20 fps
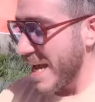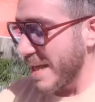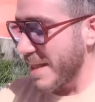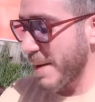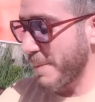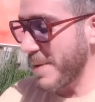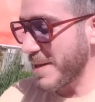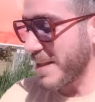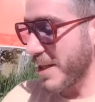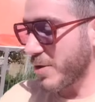
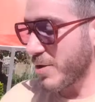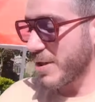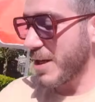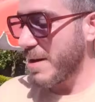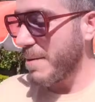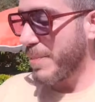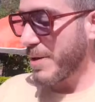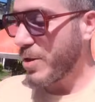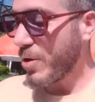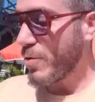Después, chicos,
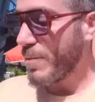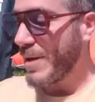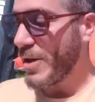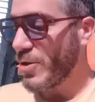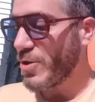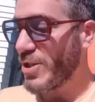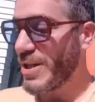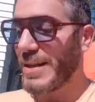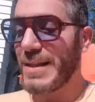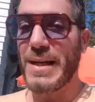el puesto número
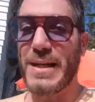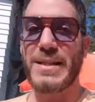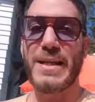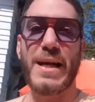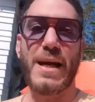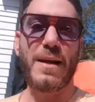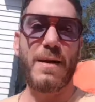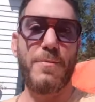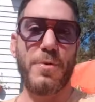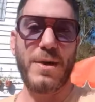7, la
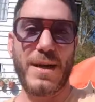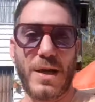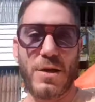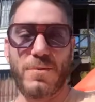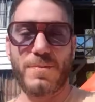chica de República